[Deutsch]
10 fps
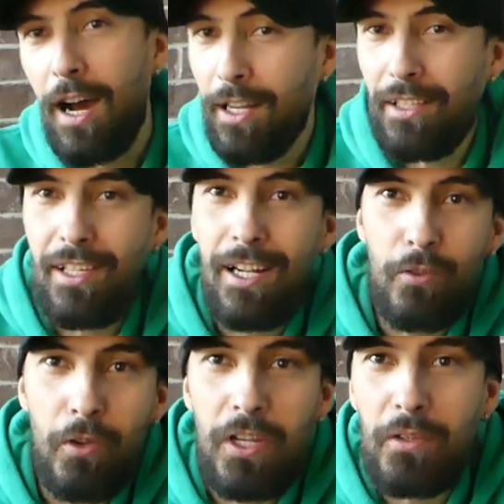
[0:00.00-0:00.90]
hat es halt
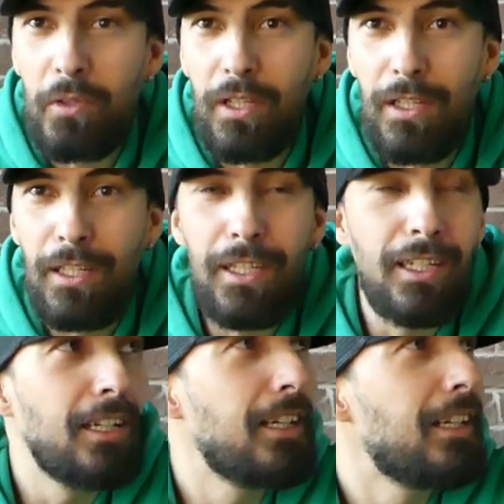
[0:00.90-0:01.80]
irgendwie
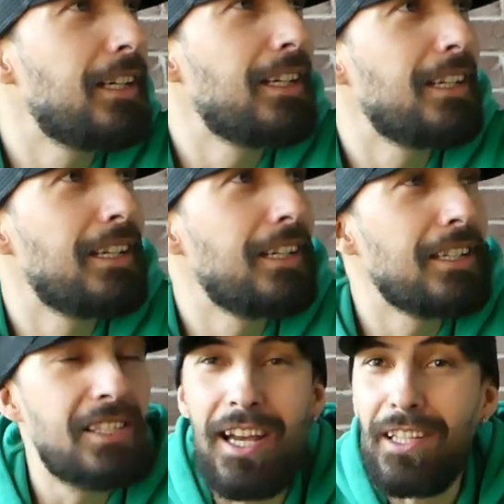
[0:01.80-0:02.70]

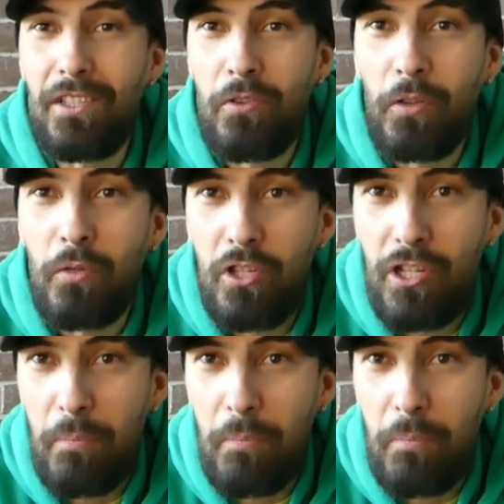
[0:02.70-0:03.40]
äh, zeitlich irgendwie nicht